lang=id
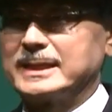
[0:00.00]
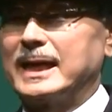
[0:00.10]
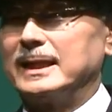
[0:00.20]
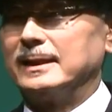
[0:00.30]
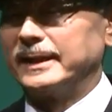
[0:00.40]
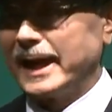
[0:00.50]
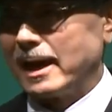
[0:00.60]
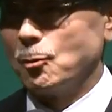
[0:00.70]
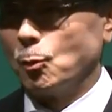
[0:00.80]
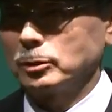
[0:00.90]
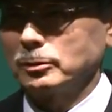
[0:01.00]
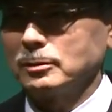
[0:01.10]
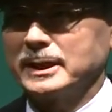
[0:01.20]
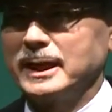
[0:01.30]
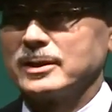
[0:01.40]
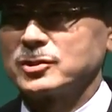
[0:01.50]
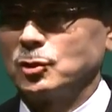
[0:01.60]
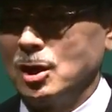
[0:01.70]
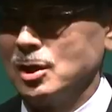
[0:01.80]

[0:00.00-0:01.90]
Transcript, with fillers: saya ditanya tentang